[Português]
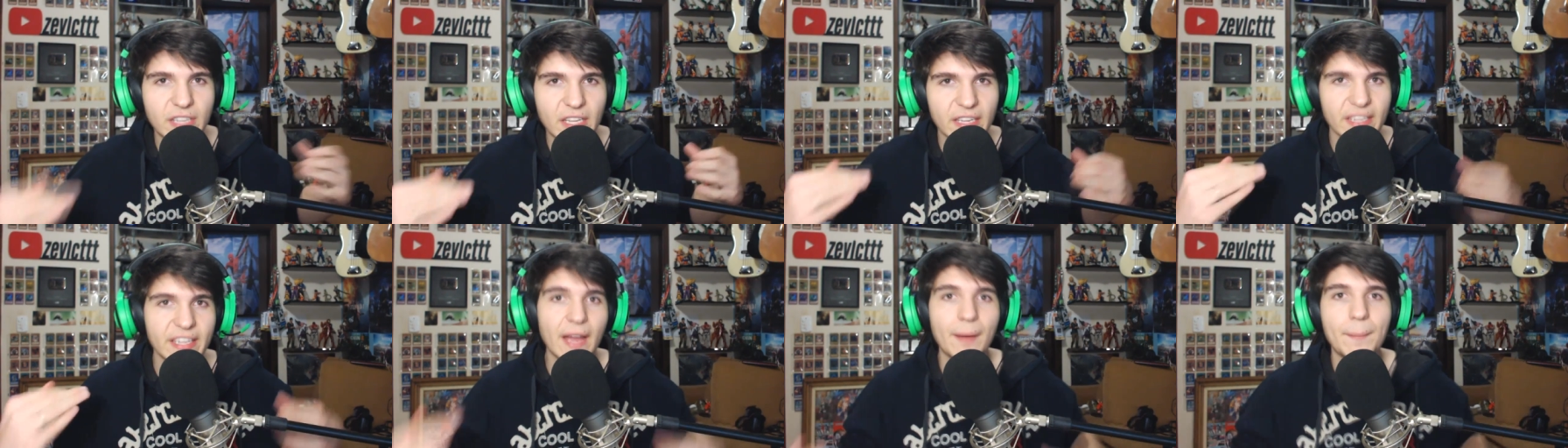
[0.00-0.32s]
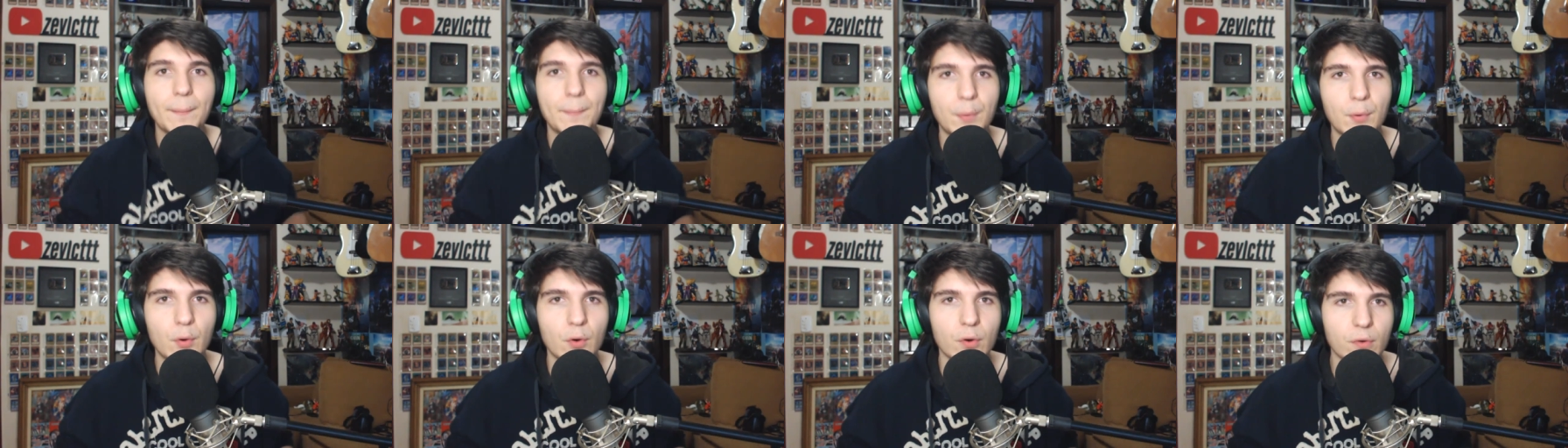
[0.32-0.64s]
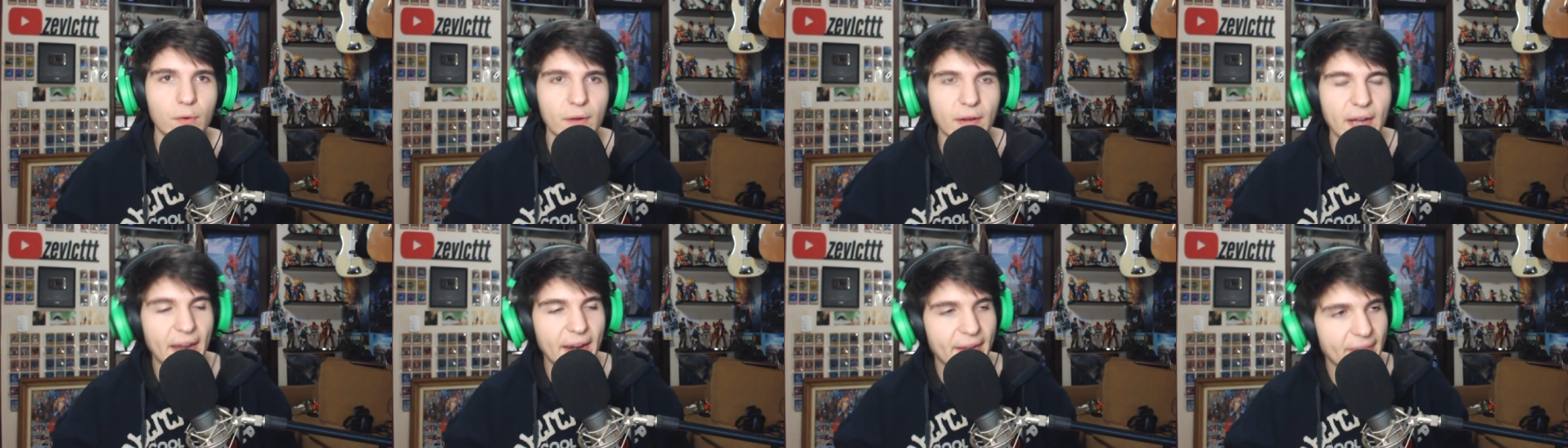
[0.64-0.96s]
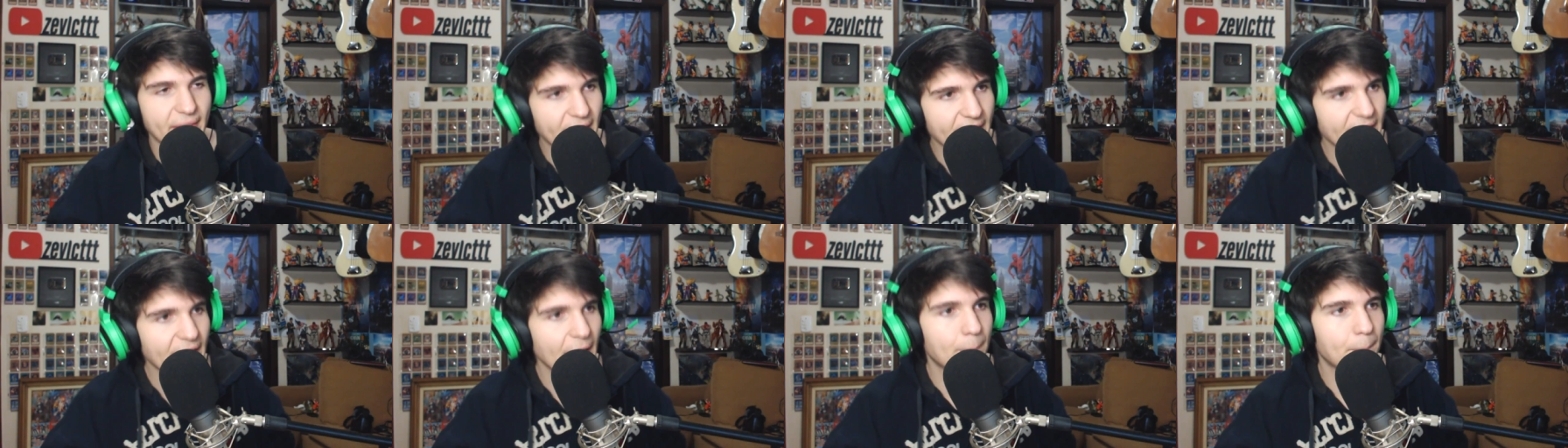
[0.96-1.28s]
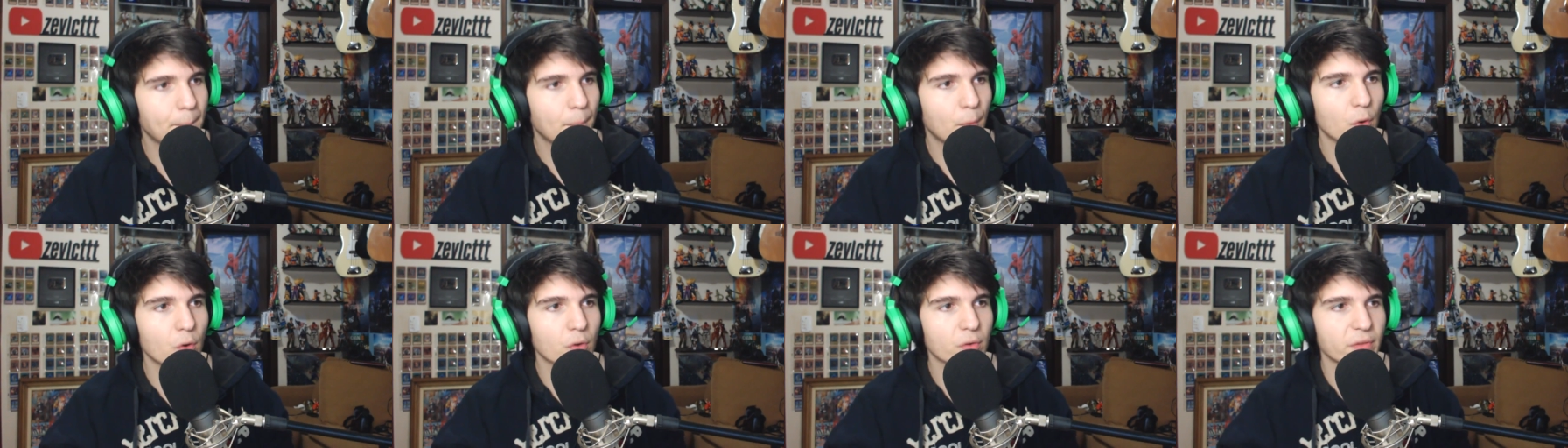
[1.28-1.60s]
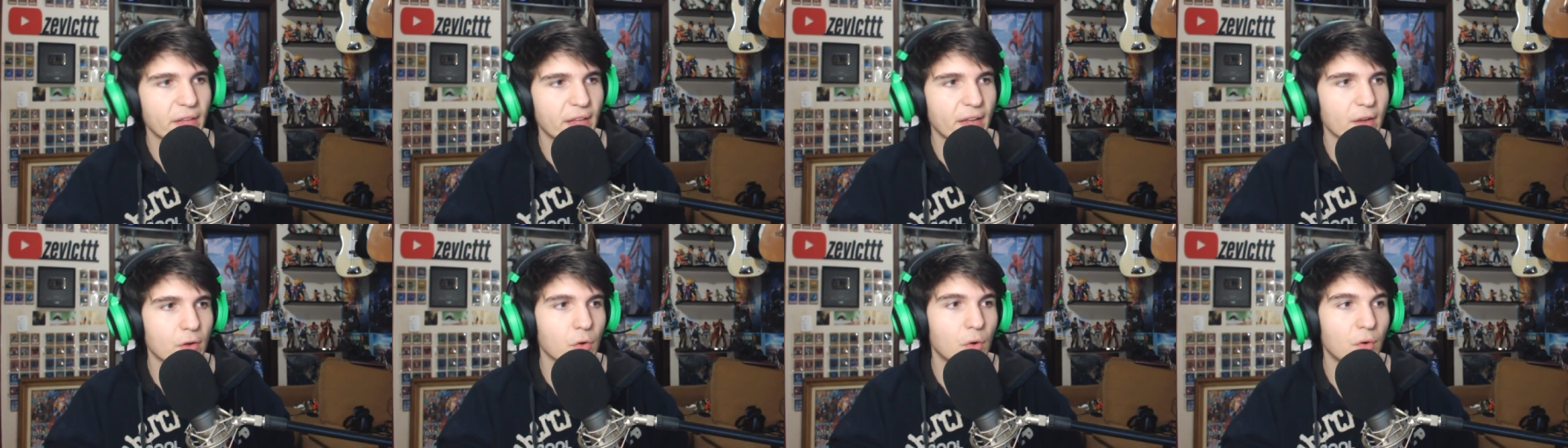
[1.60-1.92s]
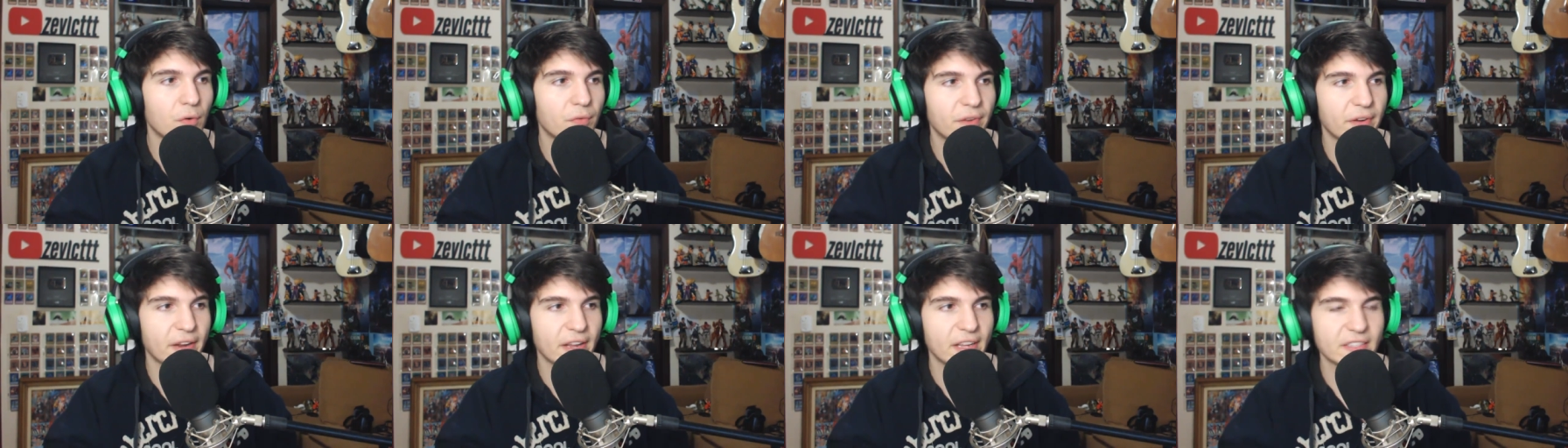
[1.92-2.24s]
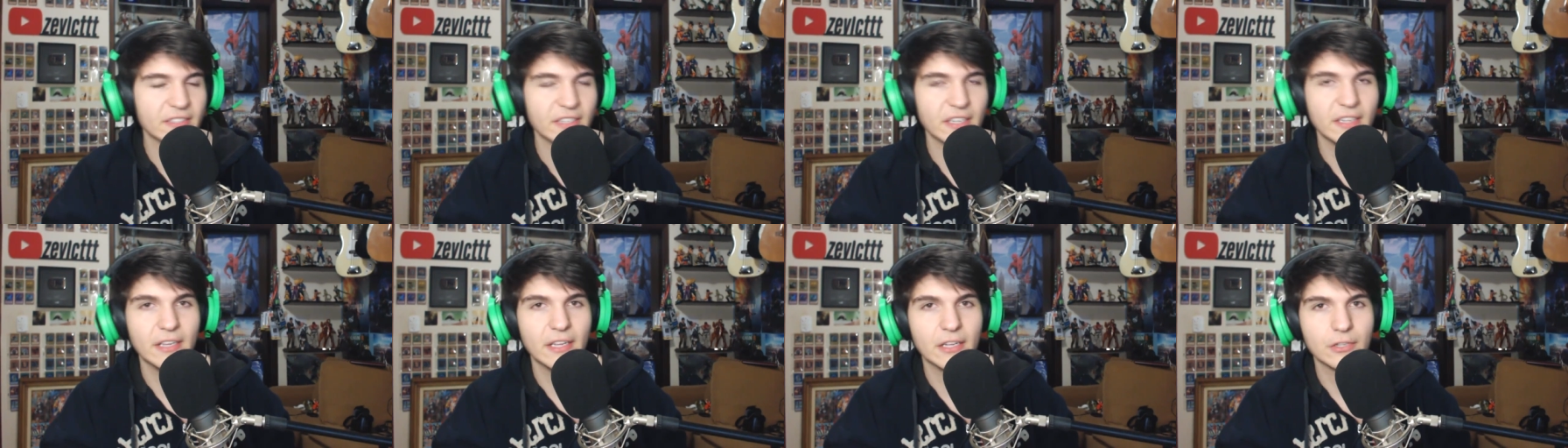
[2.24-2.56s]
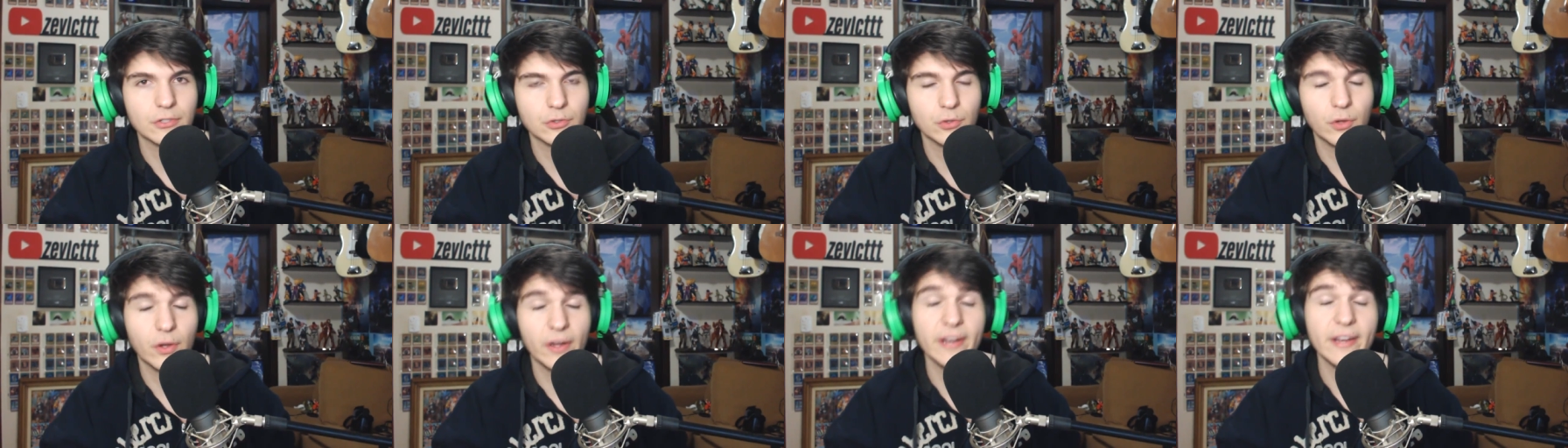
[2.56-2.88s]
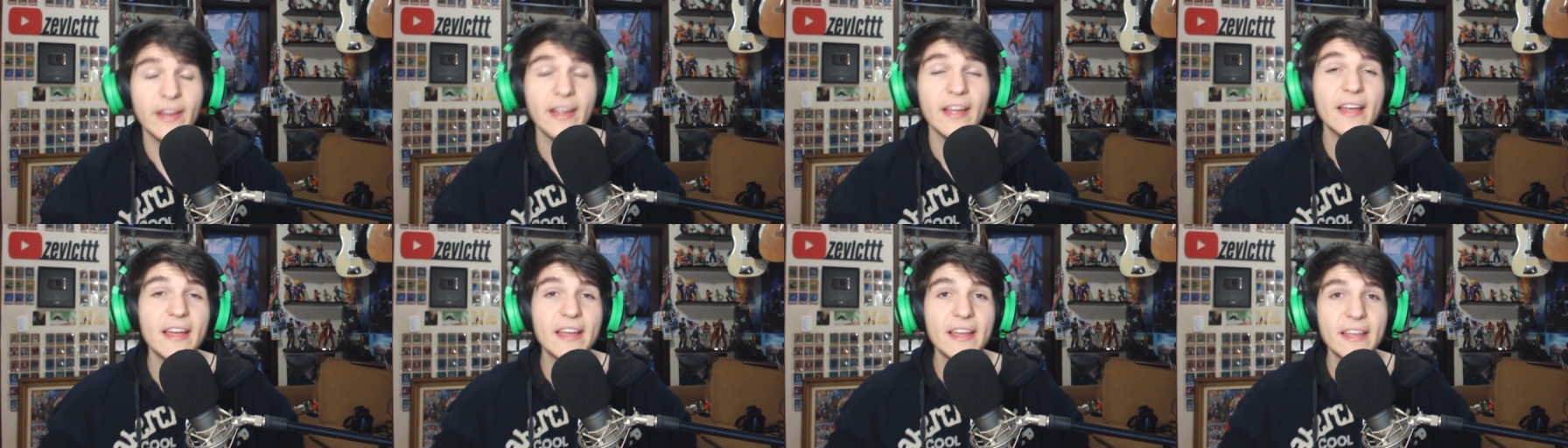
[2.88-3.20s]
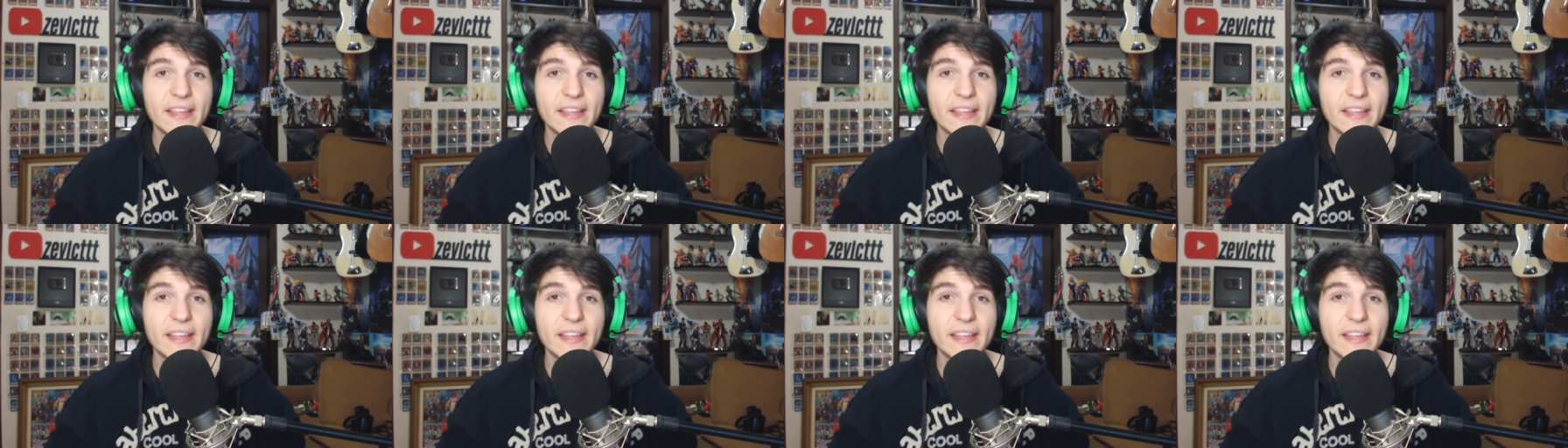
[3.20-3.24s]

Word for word: Daqui a pouco, cara. Daqui a pouco tem a conferência aí da Sony,